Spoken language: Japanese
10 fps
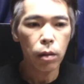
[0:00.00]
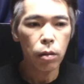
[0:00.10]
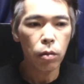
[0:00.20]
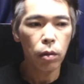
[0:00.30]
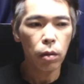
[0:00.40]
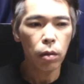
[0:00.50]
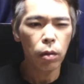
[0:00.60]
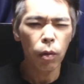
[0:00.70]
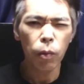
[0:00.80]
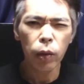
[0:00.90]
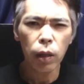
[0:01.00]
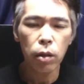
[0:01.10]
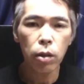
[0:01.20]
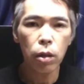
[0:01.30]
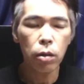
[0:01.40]
そういう思い出
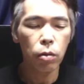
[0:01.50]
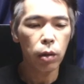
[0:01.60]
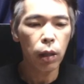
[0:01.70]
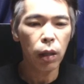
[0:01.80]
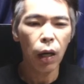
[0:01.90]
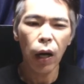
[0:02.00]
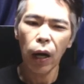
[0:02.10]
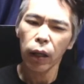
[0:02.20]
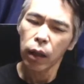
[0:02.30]
しちゃいそうでなんか